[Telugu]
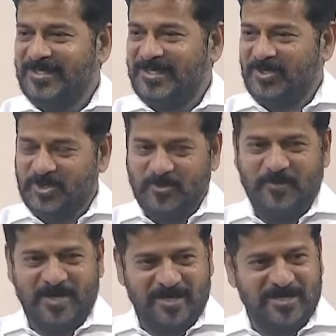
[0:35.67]
ఈరోజు
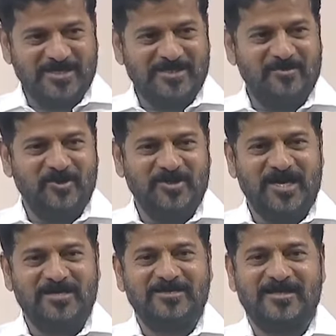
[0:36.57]
పక్క రాష్ట్రంలో
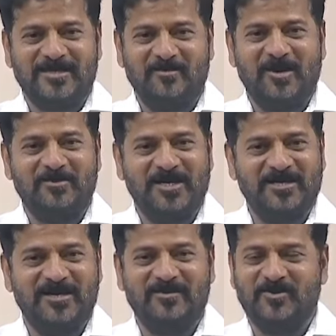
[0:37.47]
నారా చంద్రబాబు
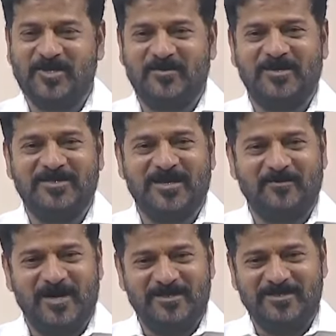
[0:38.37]
నాయుడు గారు ముఖ్యమంత్రిగా
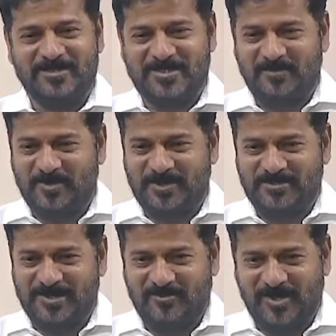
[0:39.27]
బాధ్యత
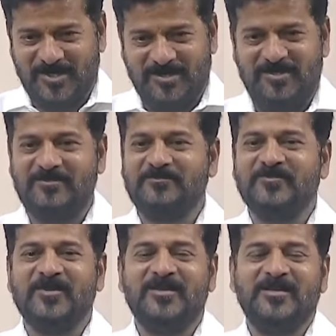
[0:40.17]
చేపట్టిన తర్వాత
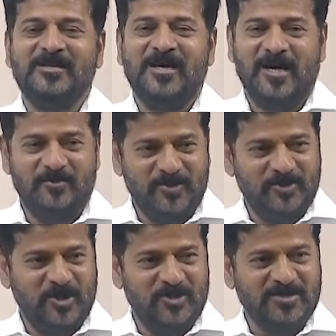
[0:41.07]

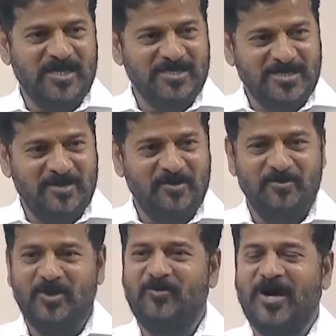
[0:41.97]
అభివృద్ధిలో
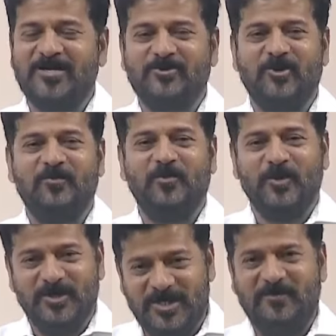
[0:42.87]
సంక్షేమంలో వారితో
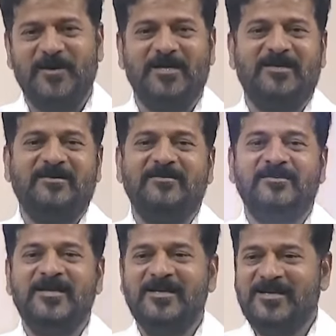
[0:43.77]
పోటీ పడి
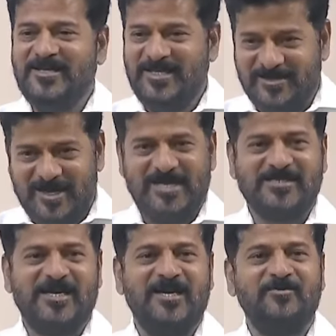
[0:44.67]
ఈ
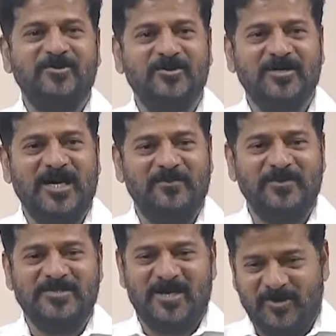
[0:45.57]
రాష్ట్రాన్ని ముందుకు
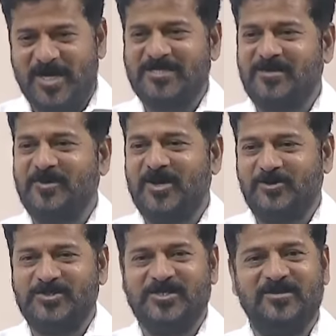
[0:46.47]
నడిపించే అవకాశం నాకు
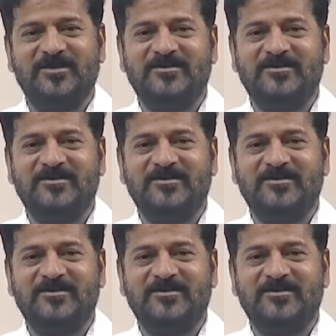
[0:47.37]
వచ్చింది